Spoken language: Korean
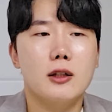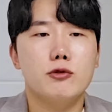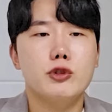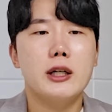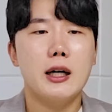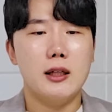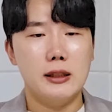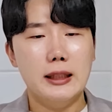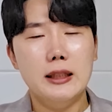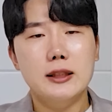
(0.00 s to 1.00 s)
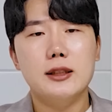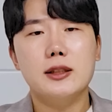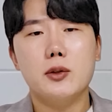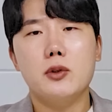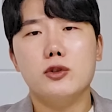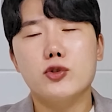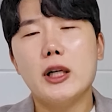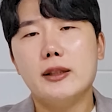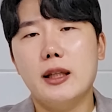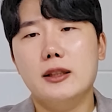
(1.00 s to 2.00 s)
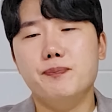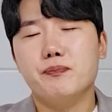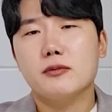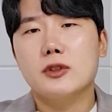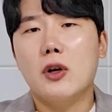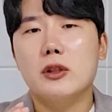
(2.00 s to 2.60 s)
우리가 실제로 투자할 때는 어,